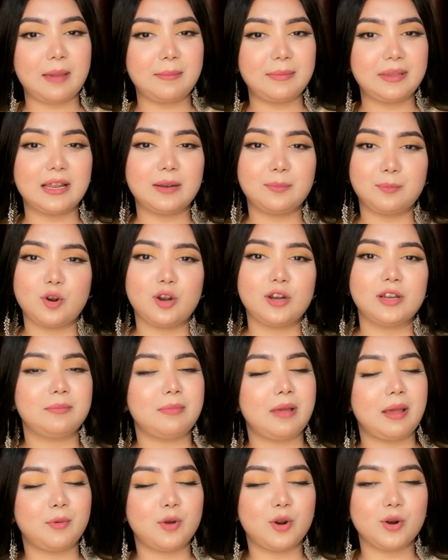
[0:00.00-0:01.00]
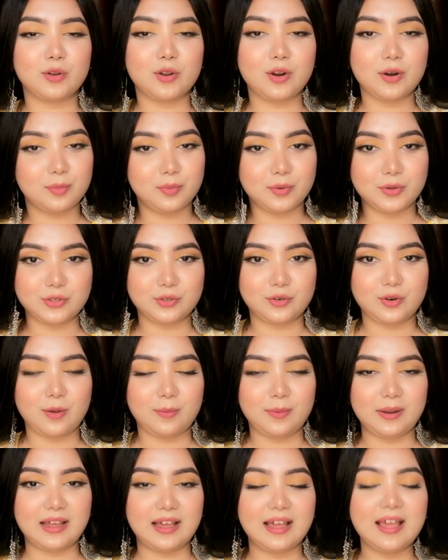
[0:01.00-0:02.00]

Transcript: কেমিক্যাল প্রোডাক্ট ব্যবহার করার প্রয়োজন হবে না